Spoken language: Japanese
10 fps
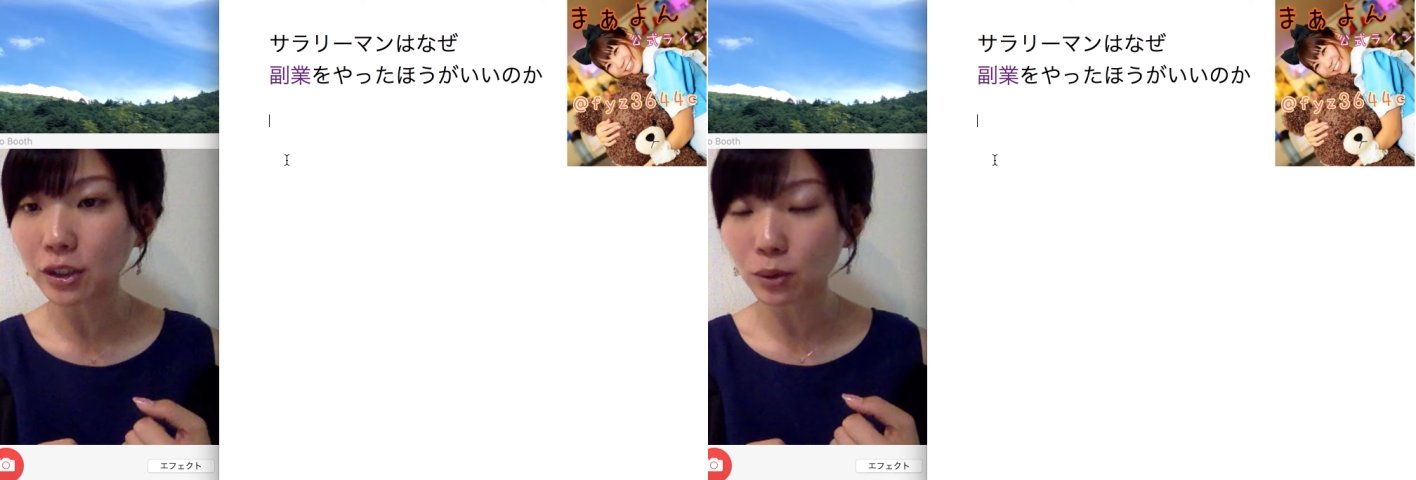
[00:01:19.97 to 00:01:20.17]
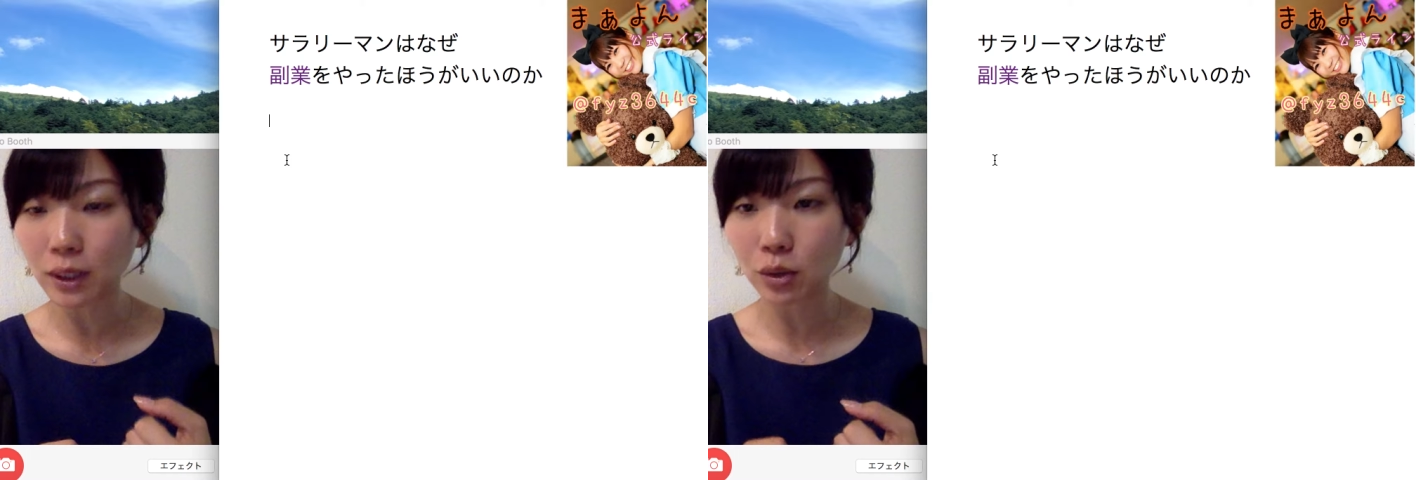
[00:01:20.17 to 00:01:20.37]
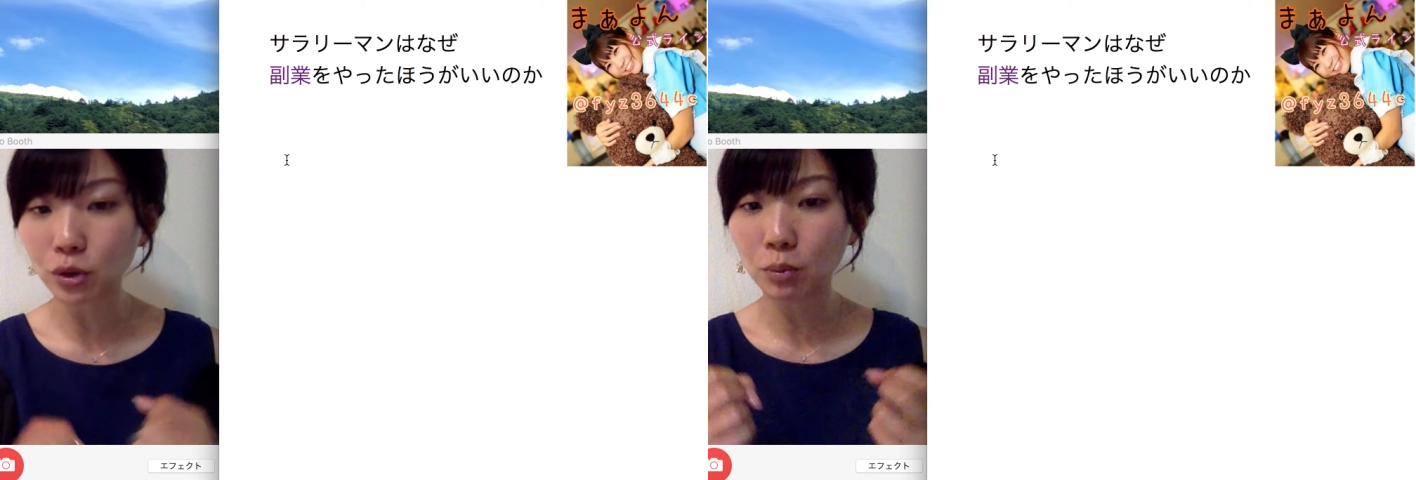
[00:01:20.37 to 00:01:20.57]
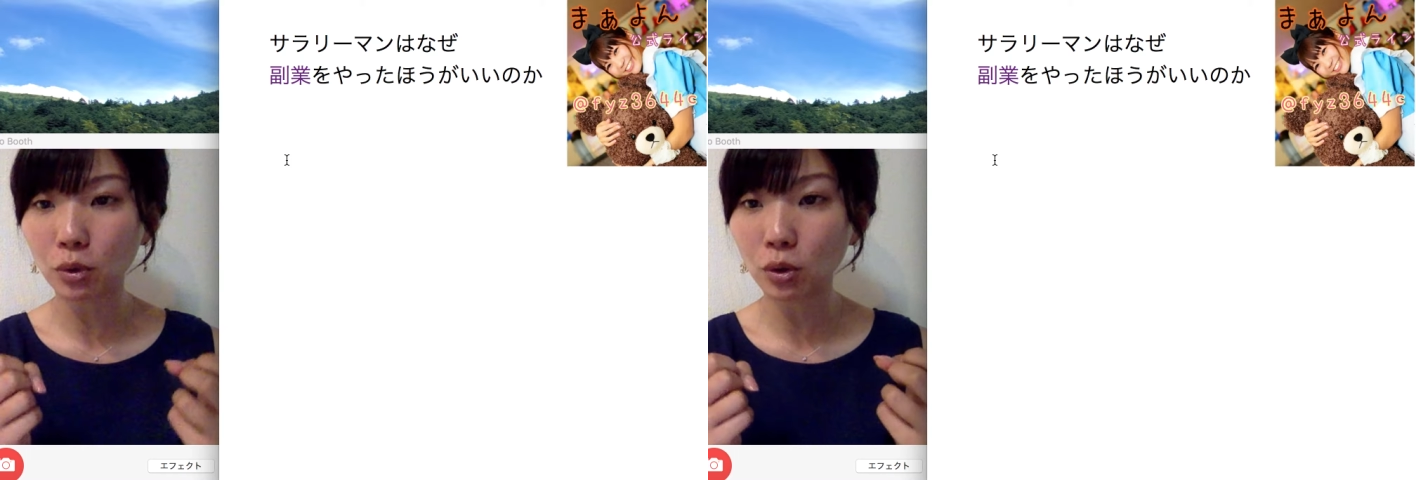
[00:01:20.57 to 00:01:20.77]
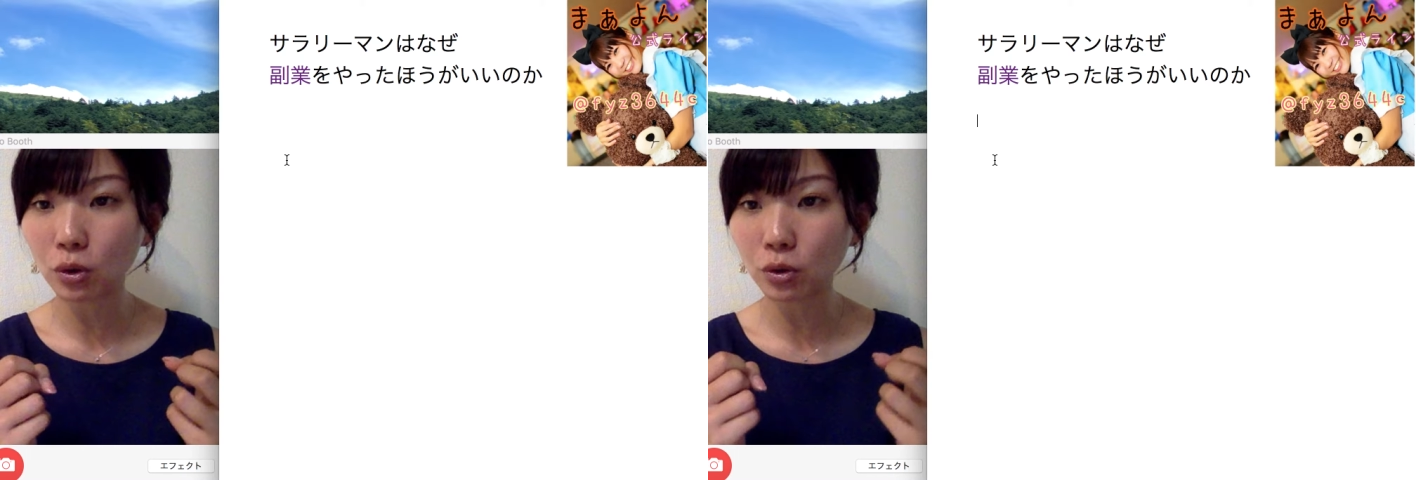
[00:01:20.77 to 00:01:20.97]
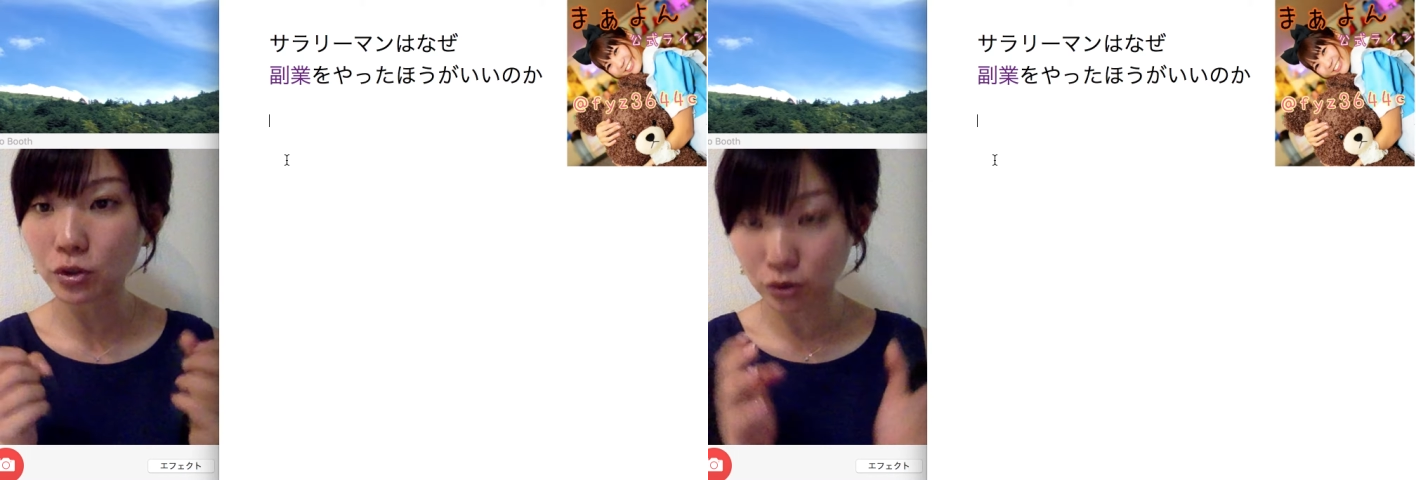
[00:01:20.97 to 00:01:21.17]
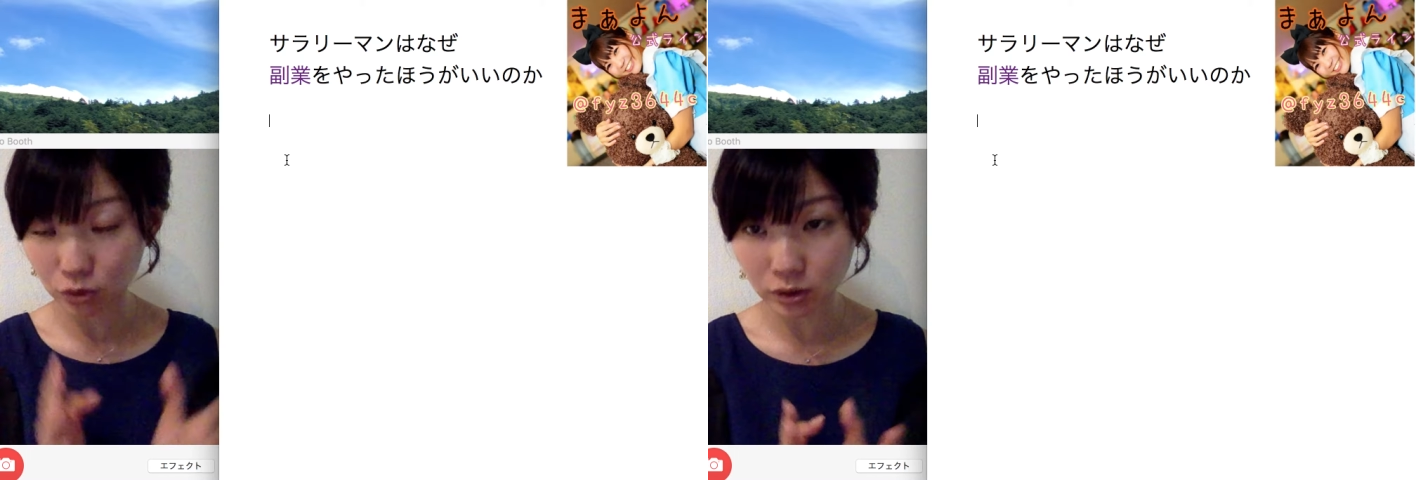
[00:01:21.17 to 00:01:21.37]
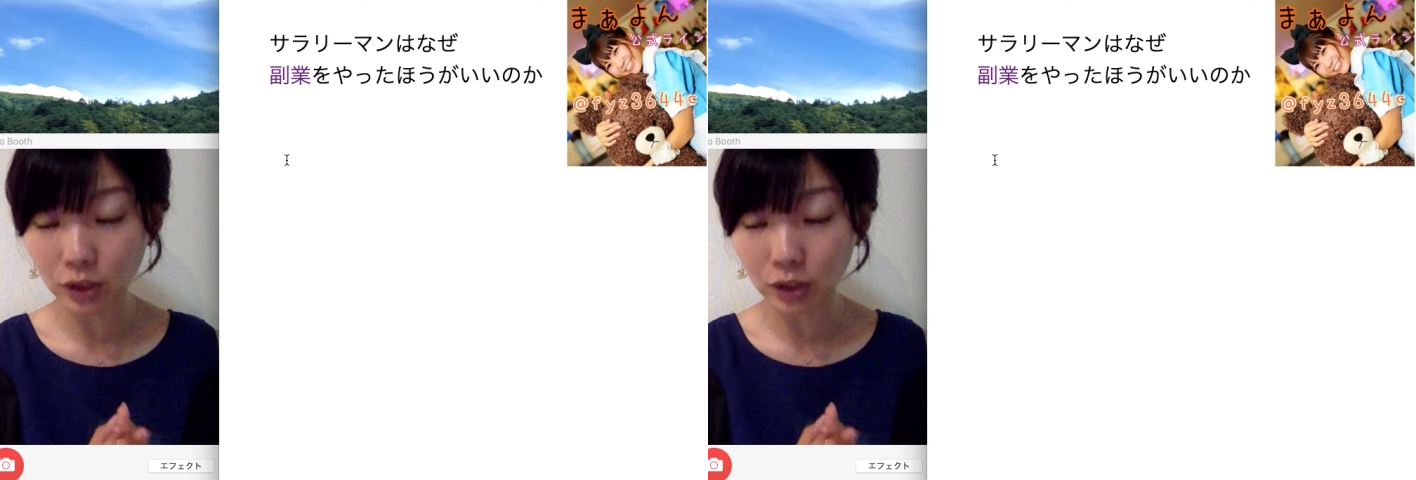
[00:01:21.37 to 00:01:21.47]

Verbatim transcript: あとは子供を作っ